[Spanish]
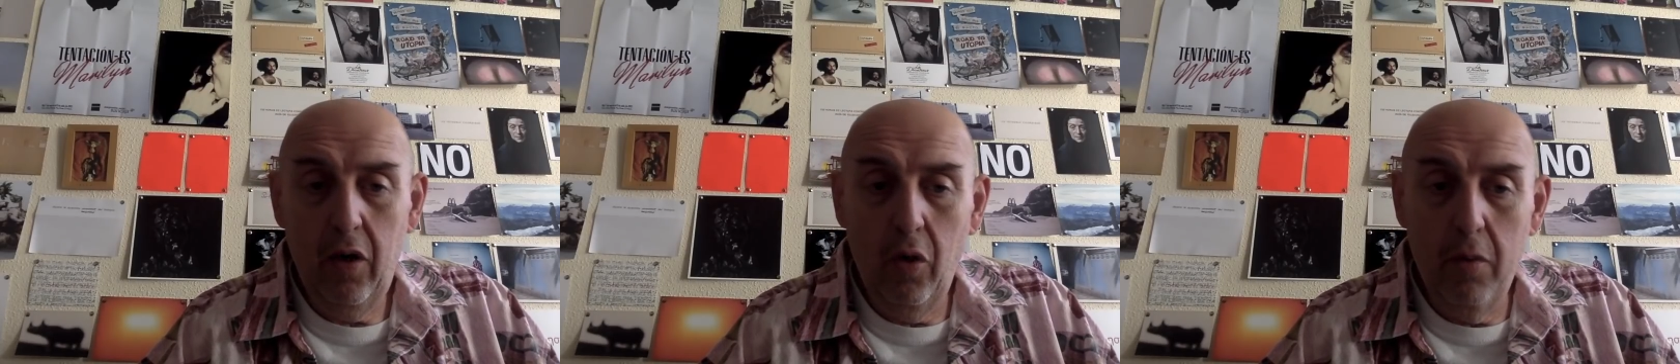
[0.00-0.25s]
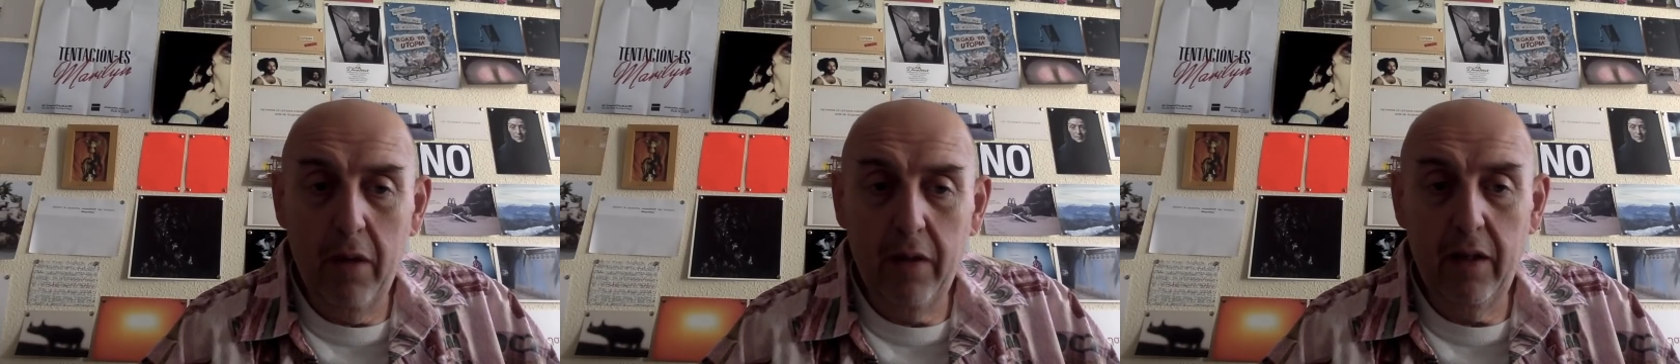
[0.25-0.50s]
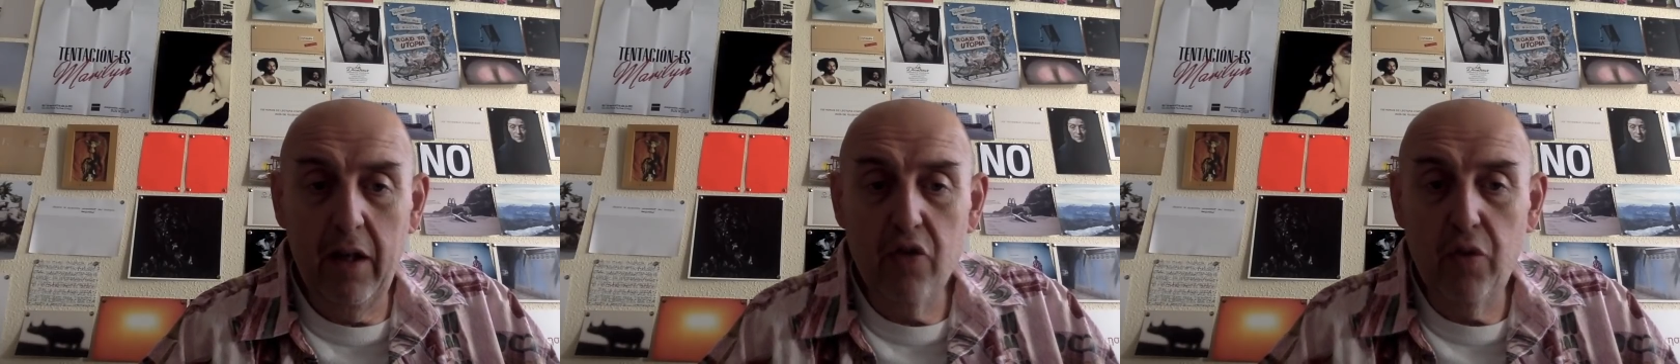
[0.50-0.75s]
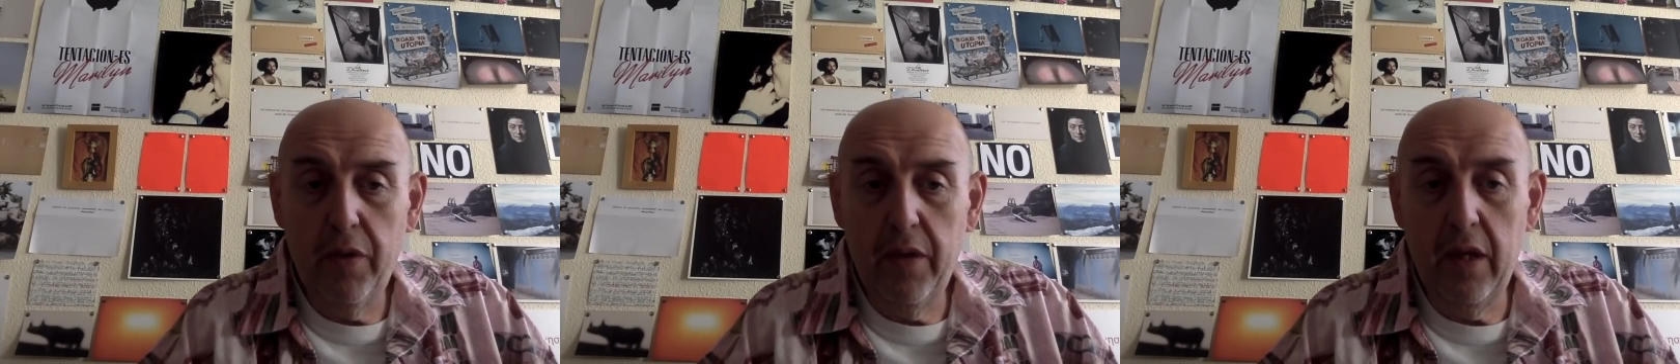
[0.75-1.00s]
convertir el
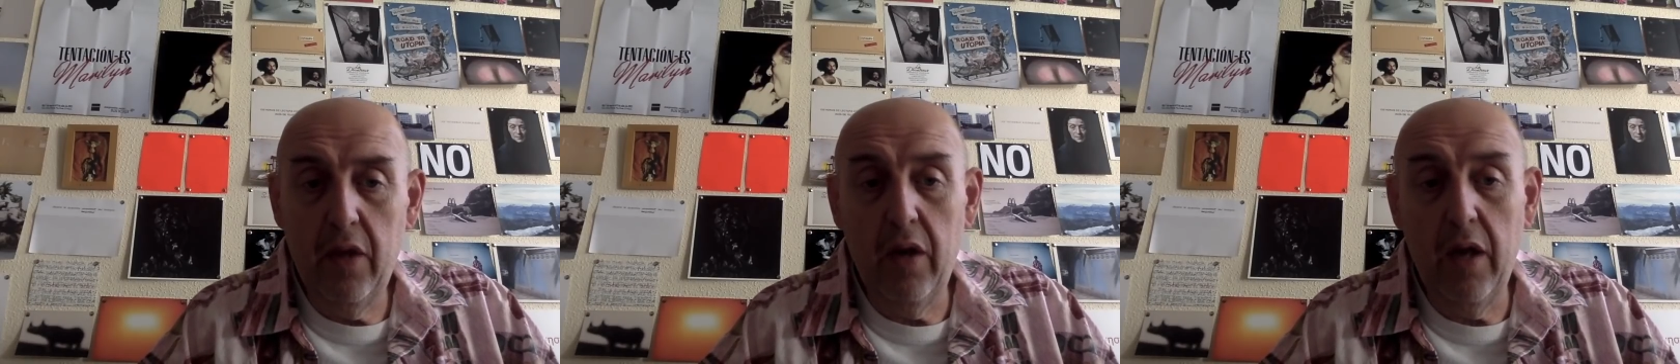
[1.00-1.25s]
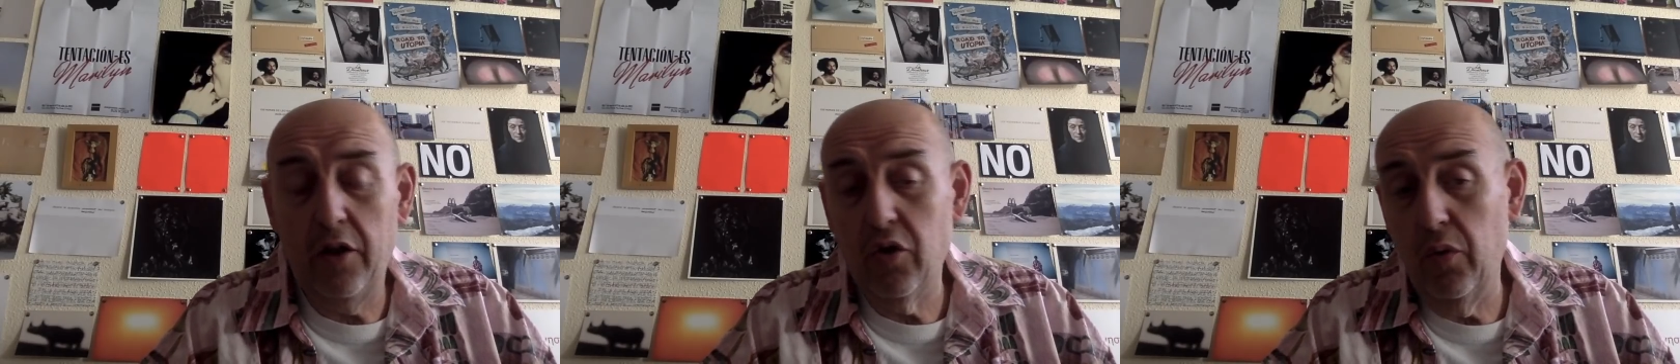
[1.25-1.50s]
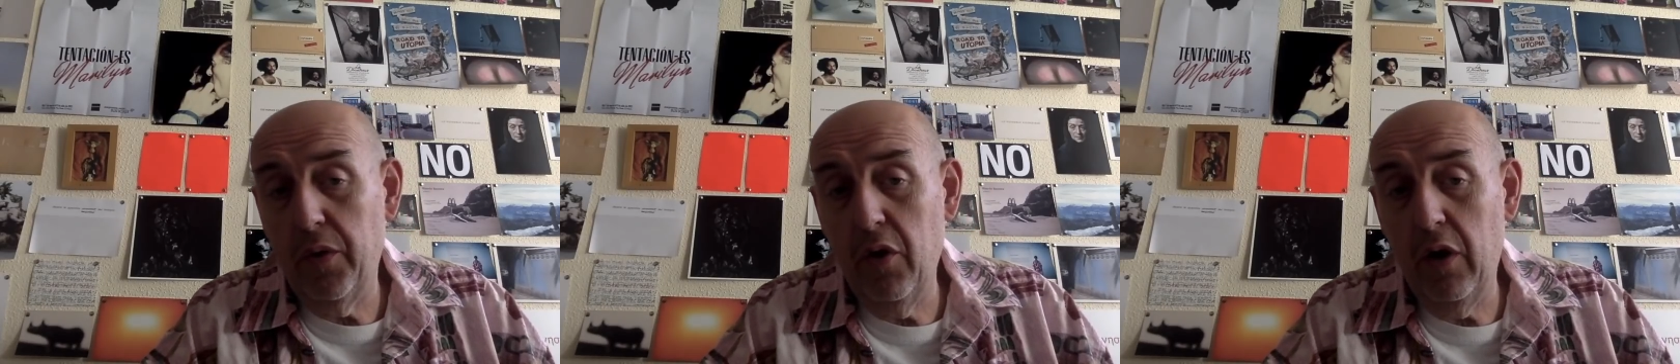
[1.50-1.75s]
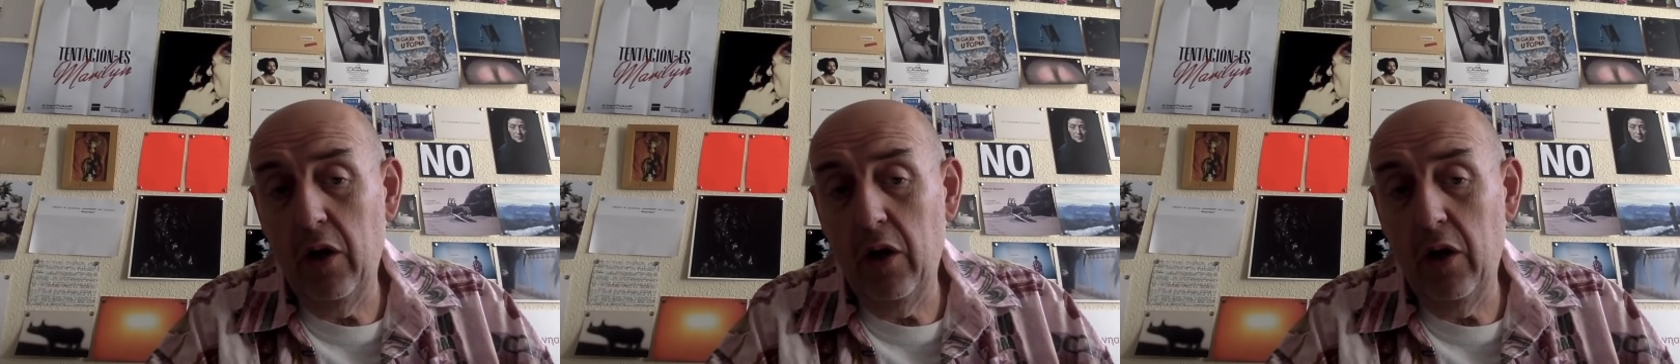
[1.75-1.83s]
suicidio en la resolución